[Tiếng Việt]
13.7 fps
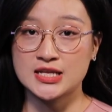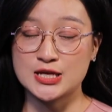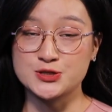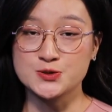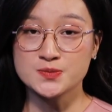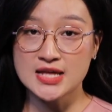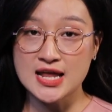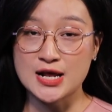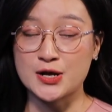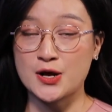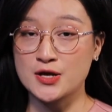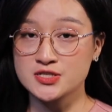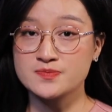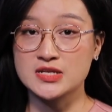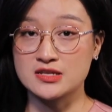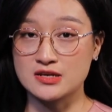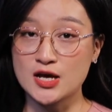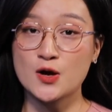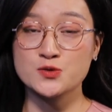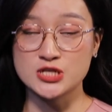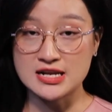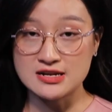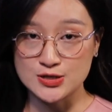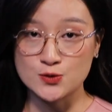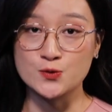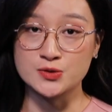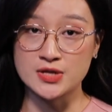thì chúng ta đã có cho mình những cái câu trả
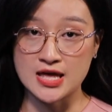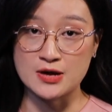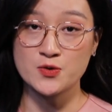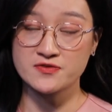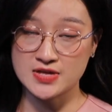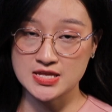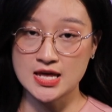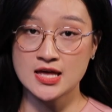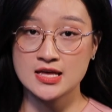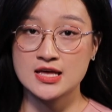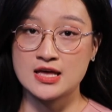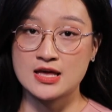lời cụ thể quý vị nhé.